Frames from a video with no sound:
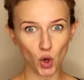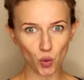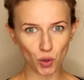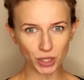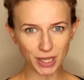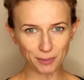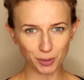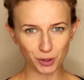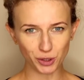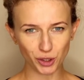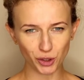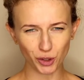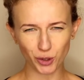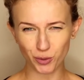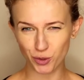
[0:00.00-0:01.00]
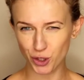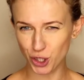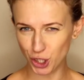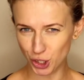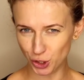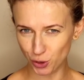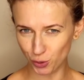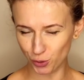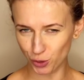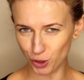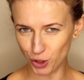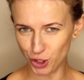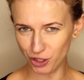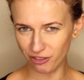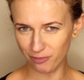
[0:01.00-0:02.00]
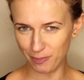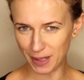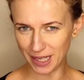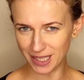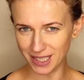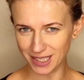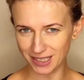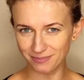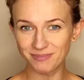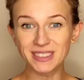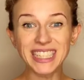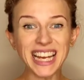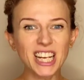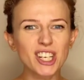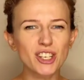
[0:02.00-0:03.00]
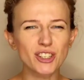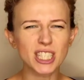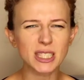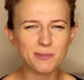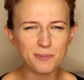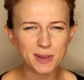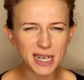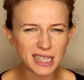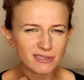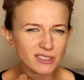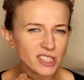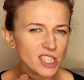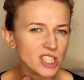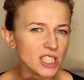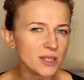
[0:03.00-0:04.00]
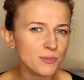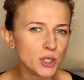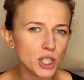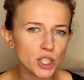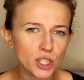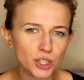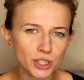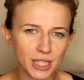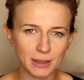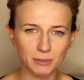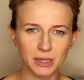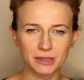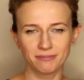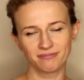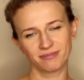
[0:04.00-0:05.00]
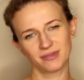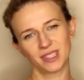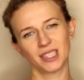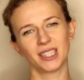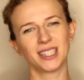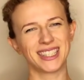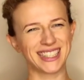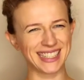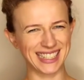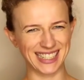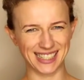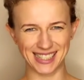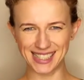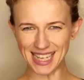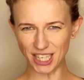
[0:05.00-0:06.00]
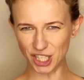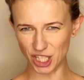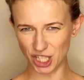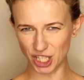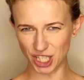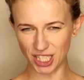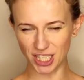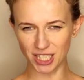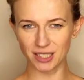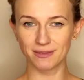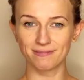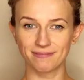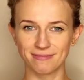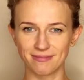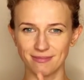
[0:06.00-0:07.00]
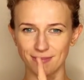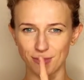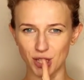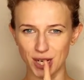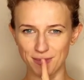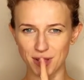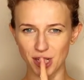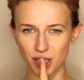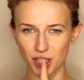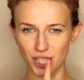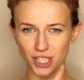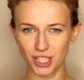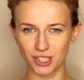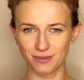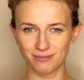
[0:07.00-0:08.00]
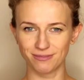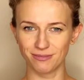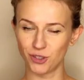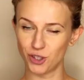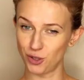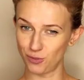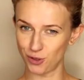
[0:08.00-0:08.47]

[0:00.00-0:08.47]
kłoda pod nogą, czyli trudności w pracy. Jak rozprawić się z przeszkodami? Zakrzyczeć, przemilczeć, czy